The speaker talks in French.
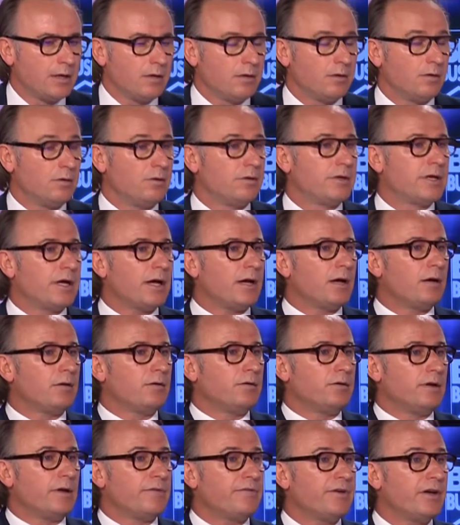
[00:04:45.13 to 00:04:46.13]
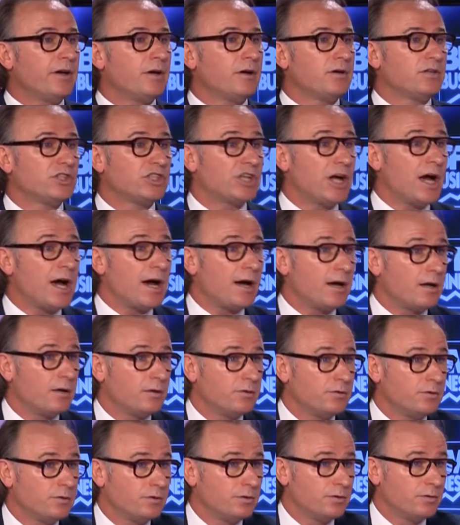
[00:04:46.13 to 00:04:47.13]
Euh, le cas de l'affaire Jarre,
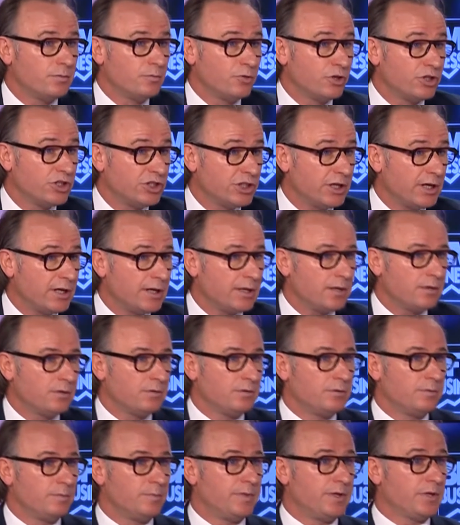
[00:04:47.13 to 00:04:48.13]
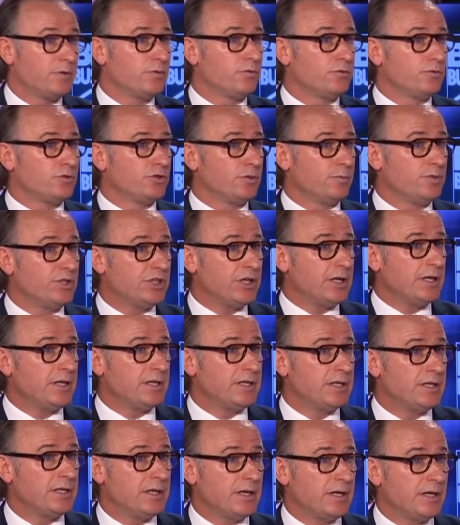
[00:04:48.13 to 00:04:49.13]
de Maurice Jarre, le père de Jean-Michel,
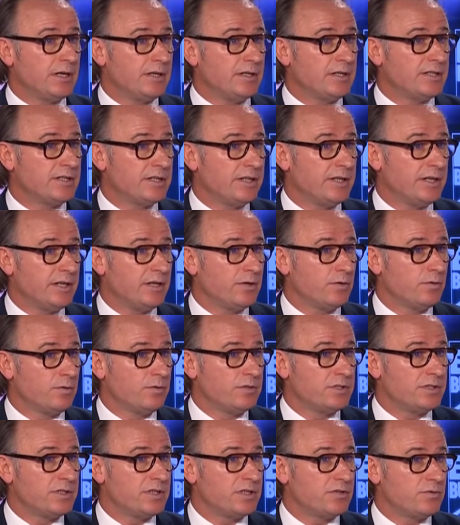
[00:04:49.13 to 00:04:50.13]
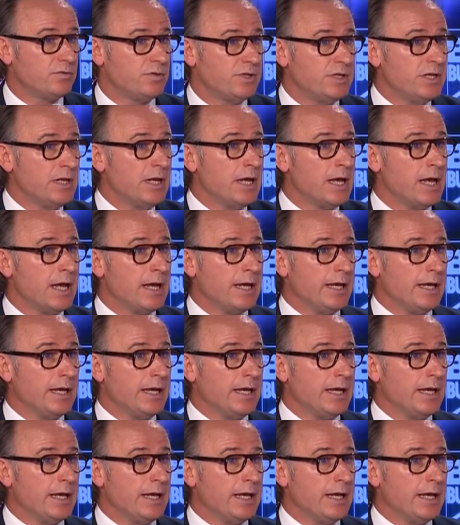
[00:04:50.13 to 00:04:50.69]
qui est décédé aux États-Unis.